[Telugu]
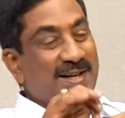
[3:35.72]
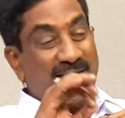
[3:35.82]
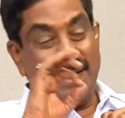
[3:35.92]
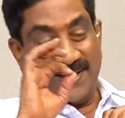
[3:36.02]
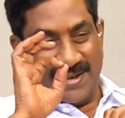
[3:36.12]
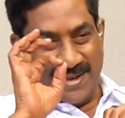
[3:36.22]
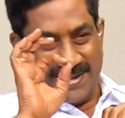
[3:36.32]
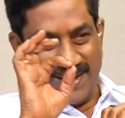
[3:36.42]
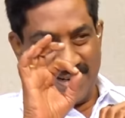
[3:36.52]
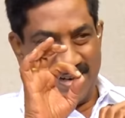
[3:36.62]
కానీ
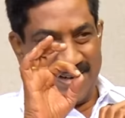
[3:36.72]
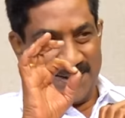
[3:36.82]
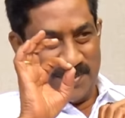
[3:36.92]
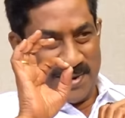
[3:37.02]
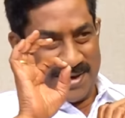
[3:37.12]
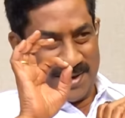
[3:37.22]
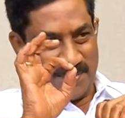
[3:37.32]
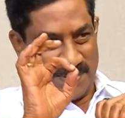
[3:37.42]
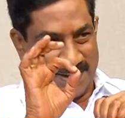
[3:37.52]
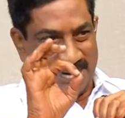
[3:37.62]
కేసీఆర్ లాంటి మాటల
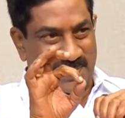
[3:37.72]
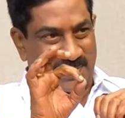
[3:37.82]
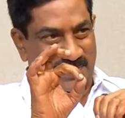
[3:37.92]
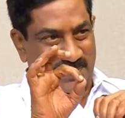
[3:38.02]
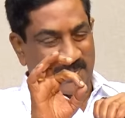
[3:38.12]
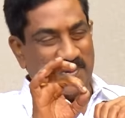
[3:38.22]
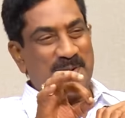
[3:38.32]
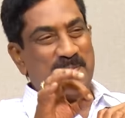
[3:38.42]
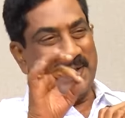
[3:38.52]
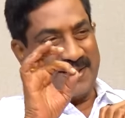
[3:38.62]
మాంత్రికుడు ఒక
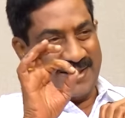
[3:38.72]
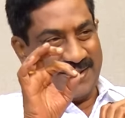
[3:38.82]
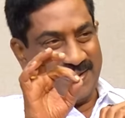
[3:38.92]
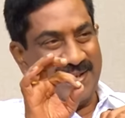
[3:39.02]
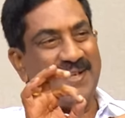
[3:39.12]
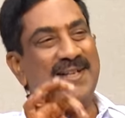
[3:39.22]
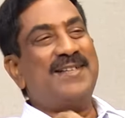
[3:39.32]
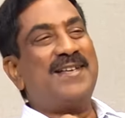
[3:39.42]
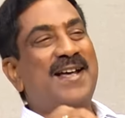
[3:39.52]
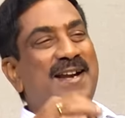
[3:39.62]
మనిషిని
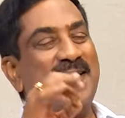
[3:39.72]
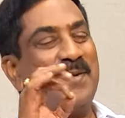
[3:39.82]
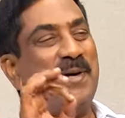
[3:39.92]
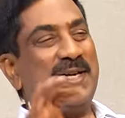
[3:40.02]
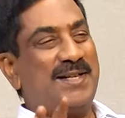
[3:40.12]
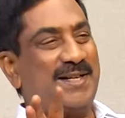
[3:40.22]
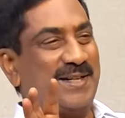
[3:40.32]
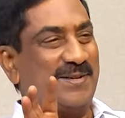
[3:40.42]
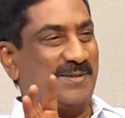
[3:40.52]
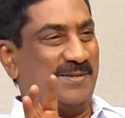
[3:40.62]
ఎన్నిసార్లైనా మాయ
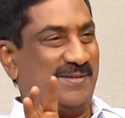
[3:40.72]
చేయగలడు